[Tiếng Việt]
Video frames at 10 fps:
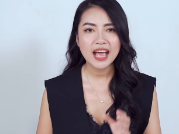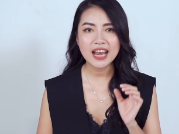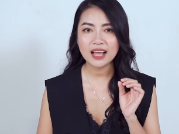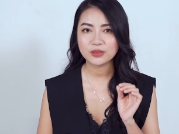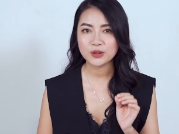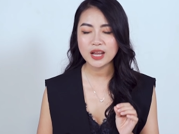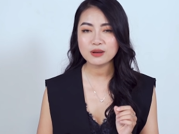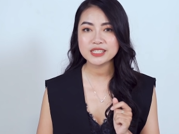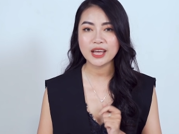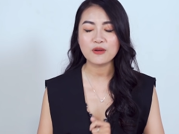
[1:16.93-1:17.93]
hay là túi đeo
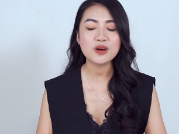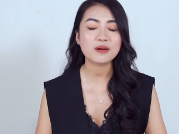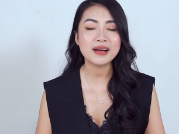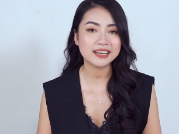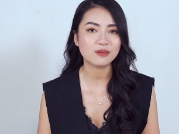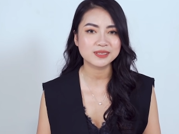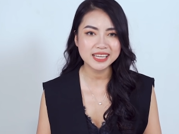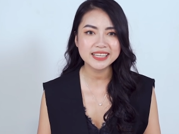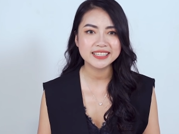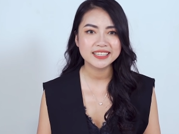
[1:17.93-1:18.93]
chéo của các bạn học
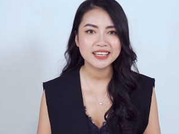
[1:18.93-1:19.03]
sinh.